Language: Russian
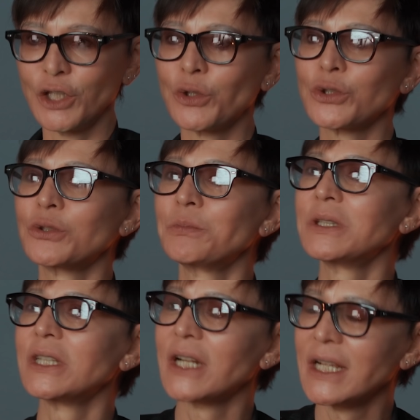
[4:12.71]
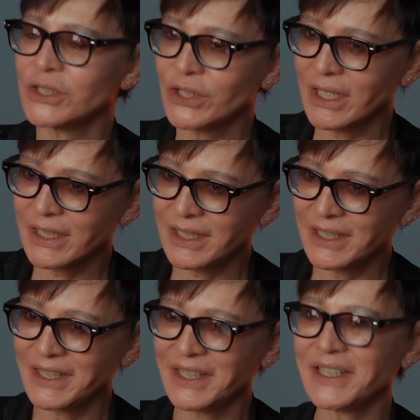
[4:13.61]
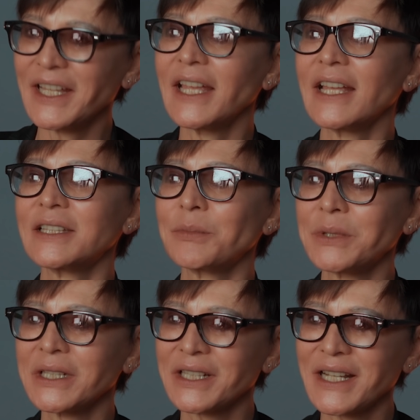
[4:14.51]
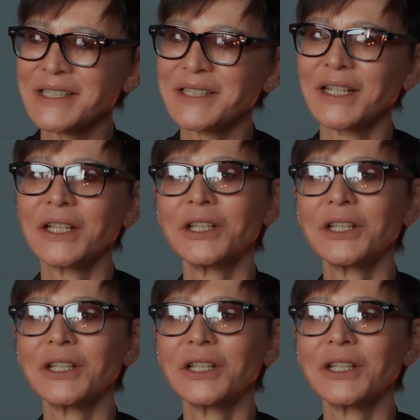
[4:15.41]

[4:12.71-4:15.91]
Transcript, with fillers: То, что было раньше охрененно, это прекрасно,